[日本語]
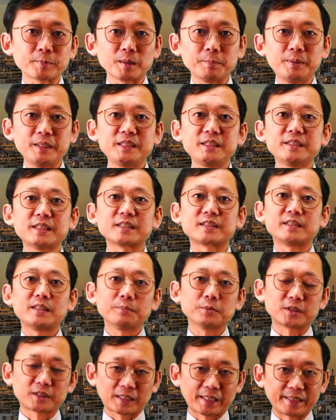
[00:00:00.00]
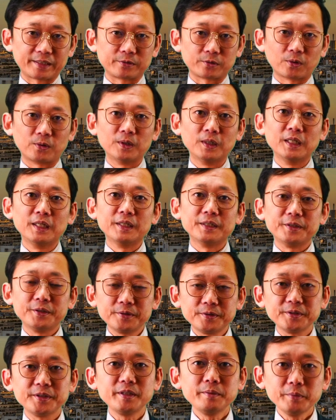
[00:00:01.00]
ビジネスでも使えるとい
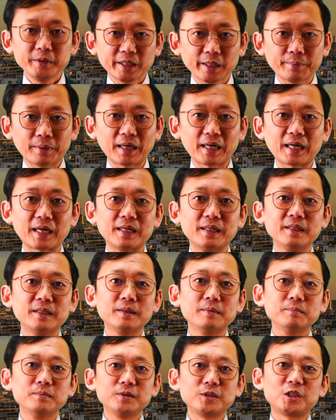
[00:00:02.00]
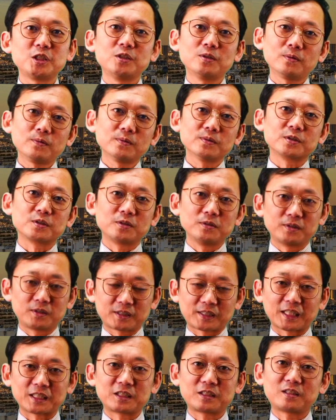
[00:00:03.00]
う意味では、無地の
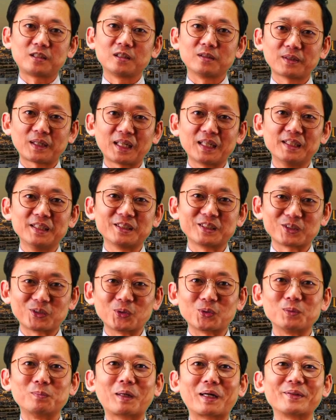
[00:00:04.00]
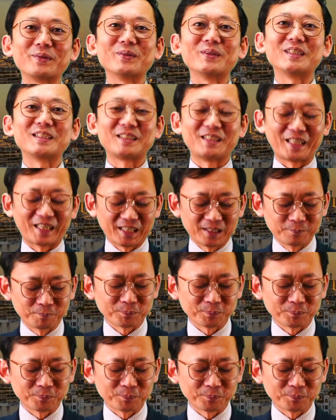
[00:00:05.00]
スーツたちっていうのはすごく万能ですね。